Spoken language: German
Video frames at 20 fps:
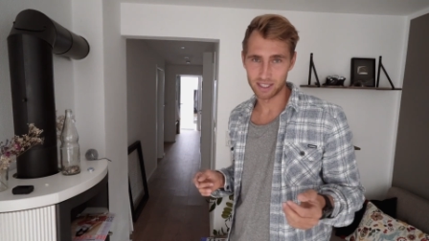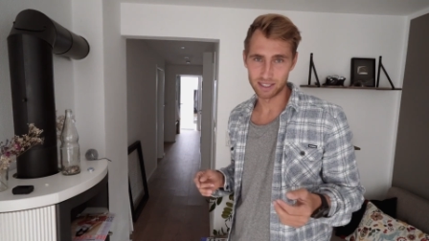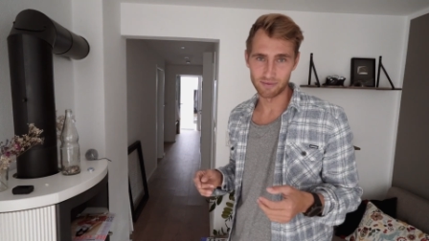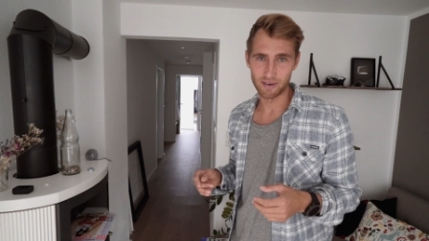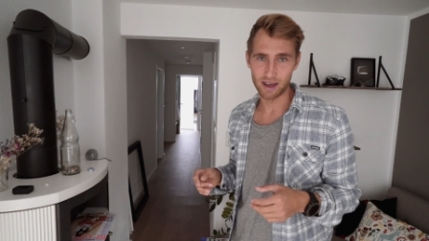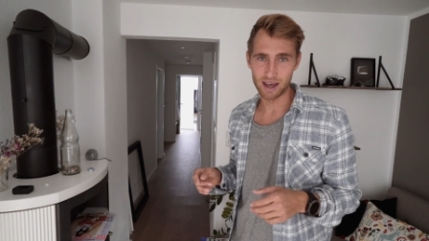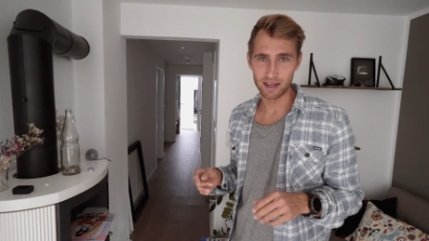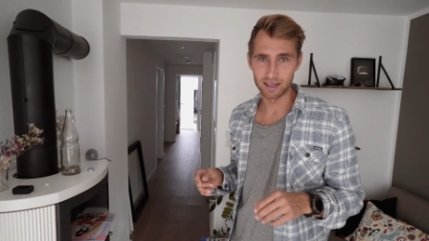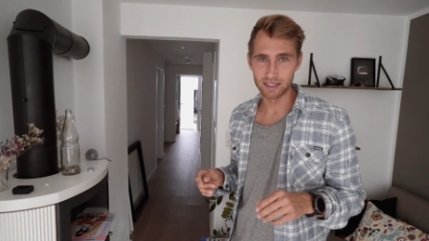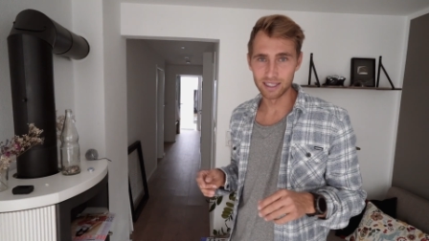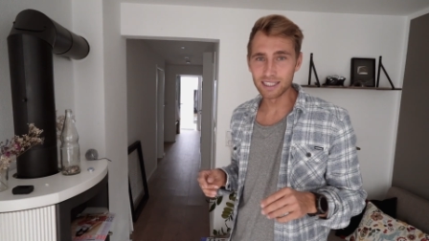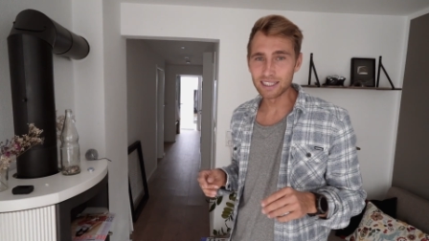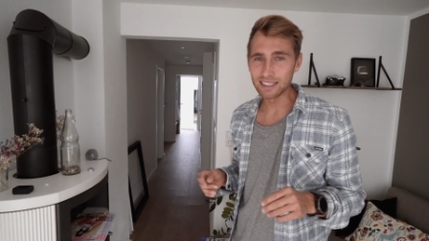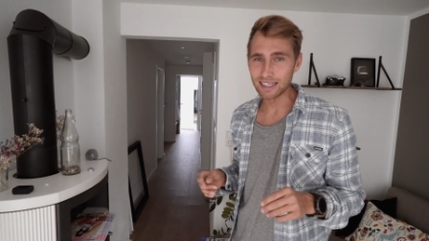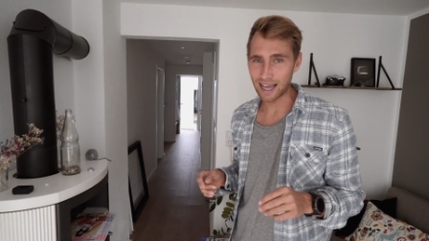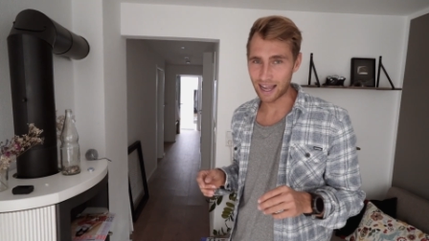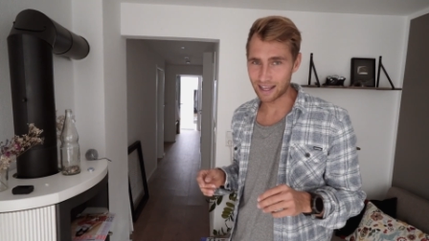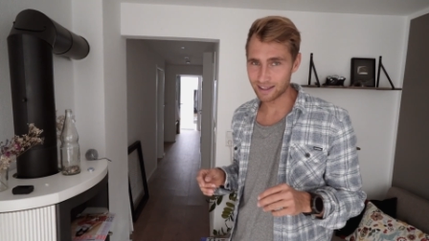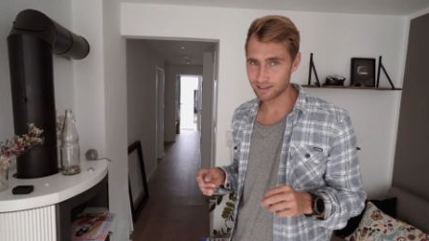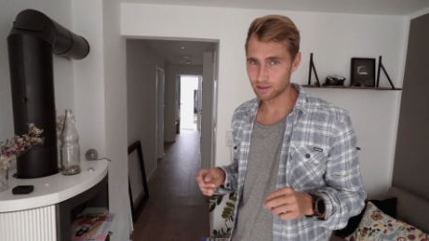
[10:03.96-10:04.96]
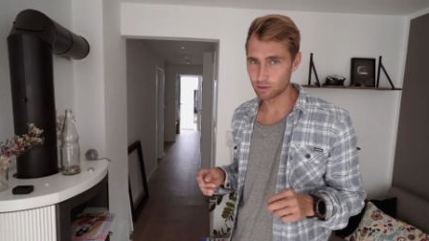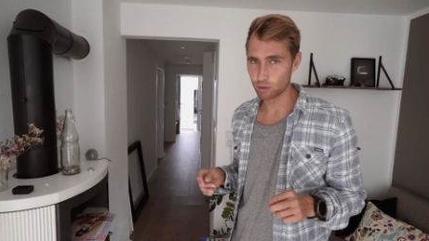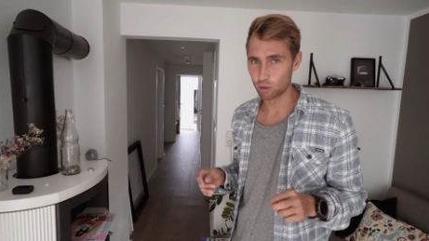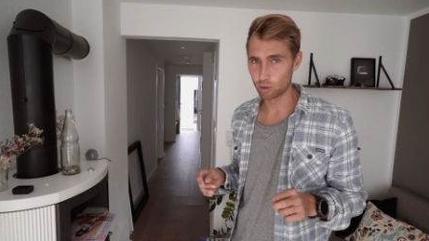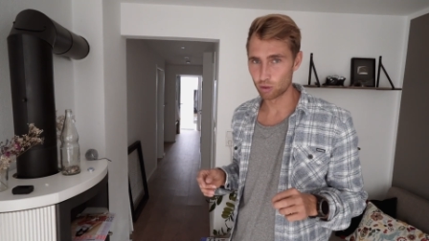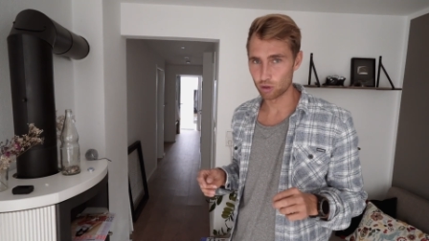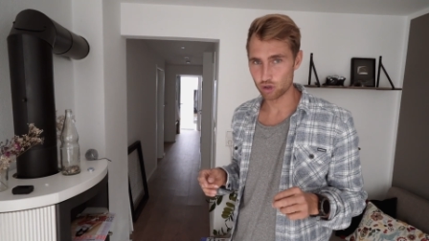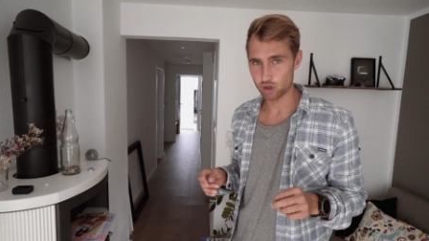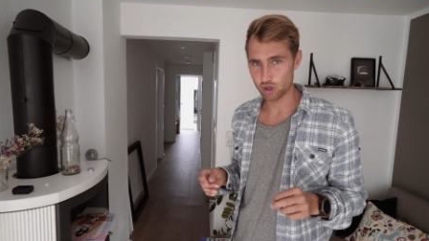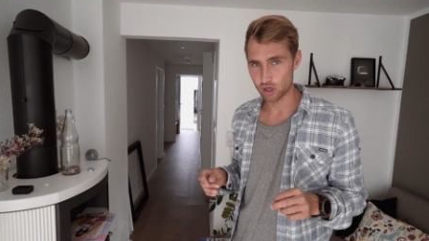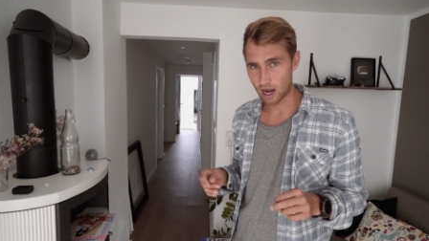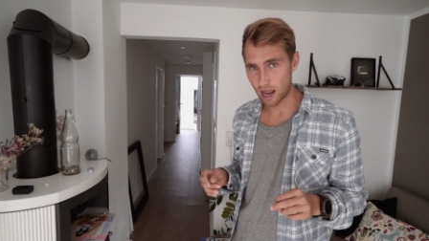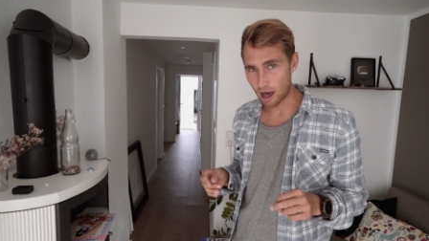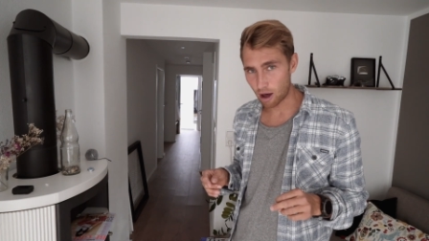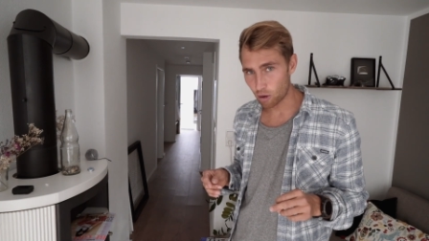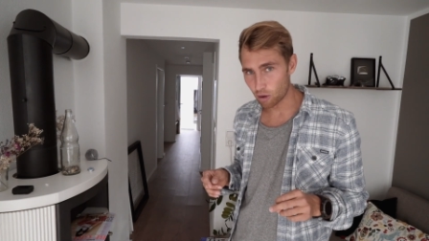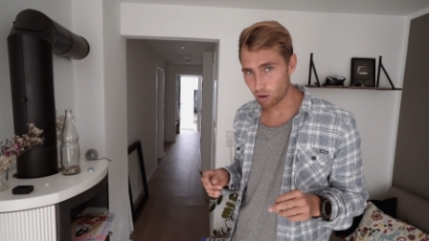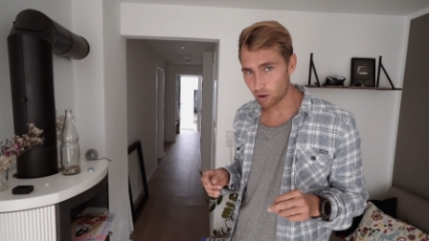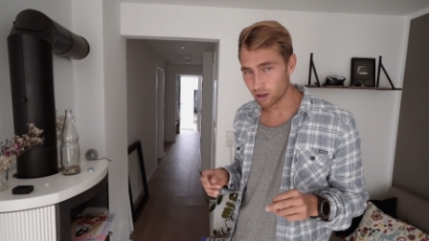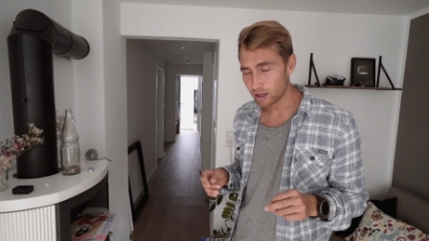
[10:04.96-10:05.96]
das war nicht ganz so
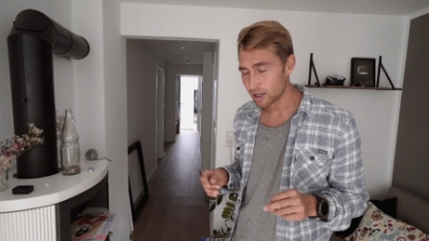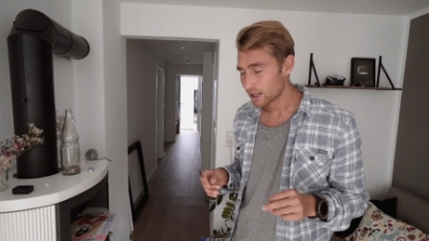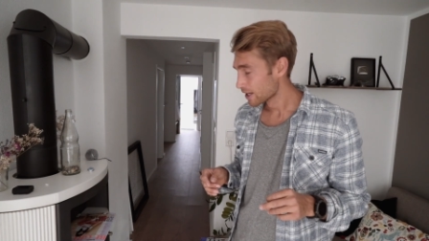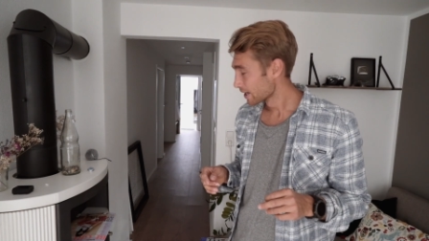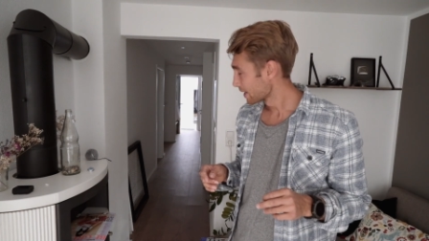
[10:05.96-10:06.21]
schlau,